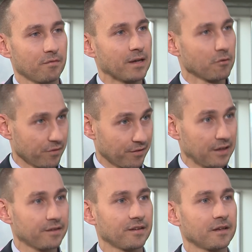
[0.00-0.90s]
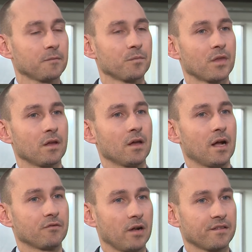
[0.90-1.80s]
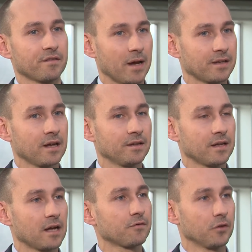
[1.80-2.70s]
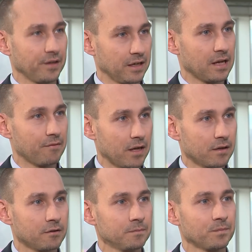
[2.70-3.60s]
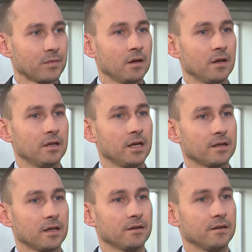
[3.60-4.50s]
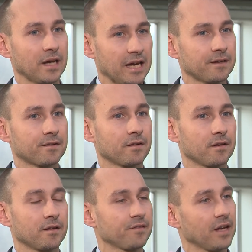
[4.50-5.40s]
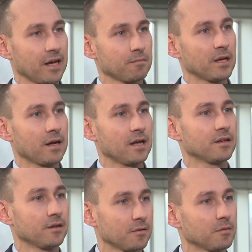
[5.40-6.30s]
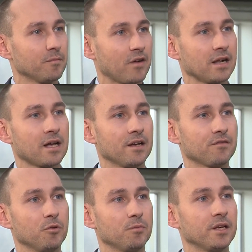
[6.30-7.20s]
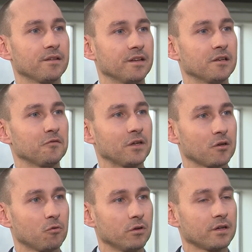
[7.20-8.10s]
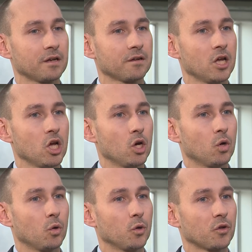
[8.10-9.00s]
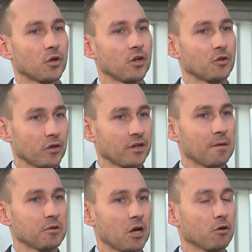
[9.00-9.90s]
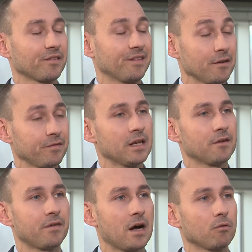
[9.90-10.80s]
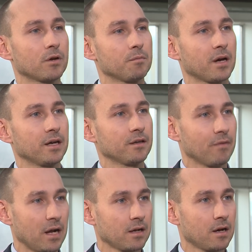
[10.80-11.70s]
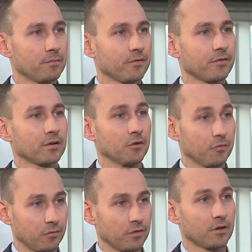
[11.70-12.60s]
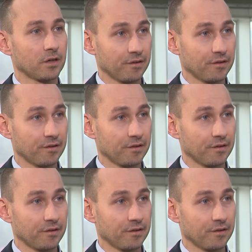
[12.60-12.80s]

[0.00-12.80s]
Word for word: 2016, also als Zweitkandidat für Thekla Walker die ja dann direkt äh, das Direktmandat in, im Wahlkreis böblingen sindelfing geholt hat. Und äh, dort habe ich auch sehr viel Erfahrung im Bereich Wahlkampf äh,